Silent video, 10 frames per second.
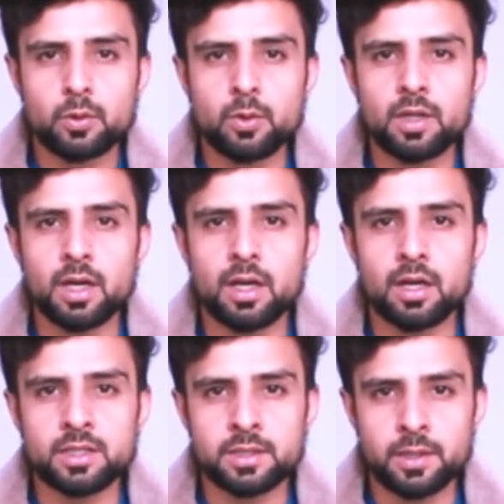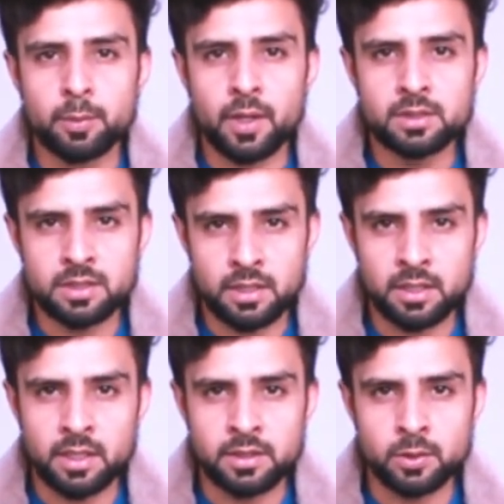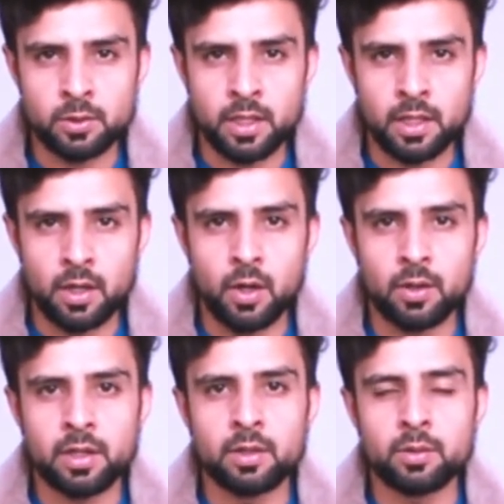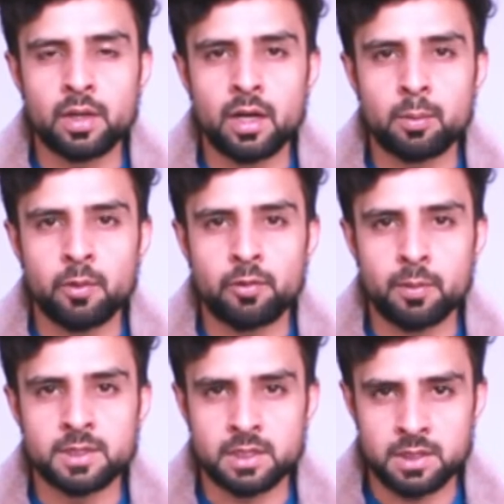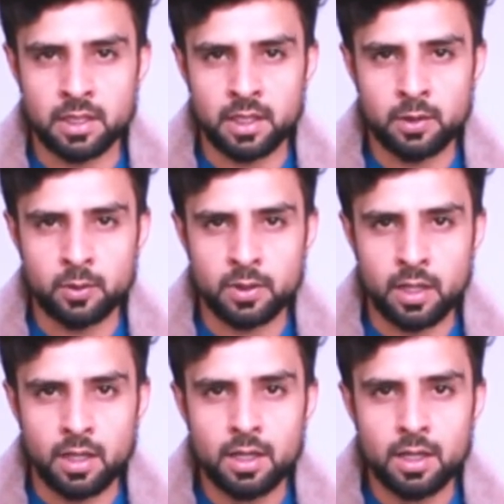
तो उनका शेयर प्राइस इंक्रीज़ होता है और अगर उनका परफॉर्मेंस अच्छा नहीं होता